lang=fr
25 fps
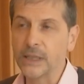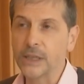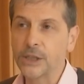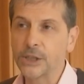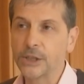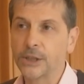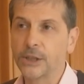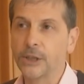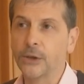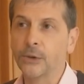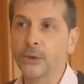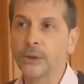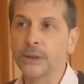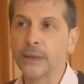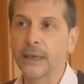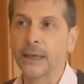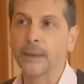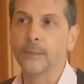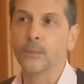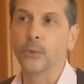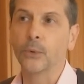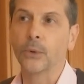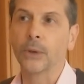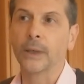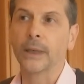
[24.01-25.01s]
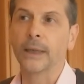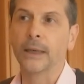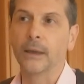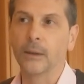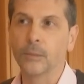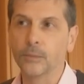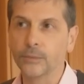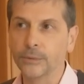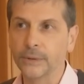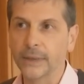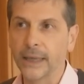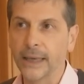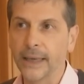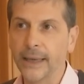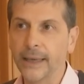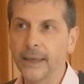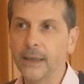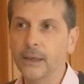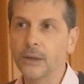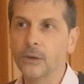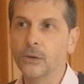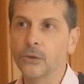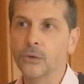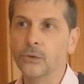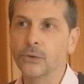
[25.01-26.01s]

d'acheter une crème brûlée en bouteille,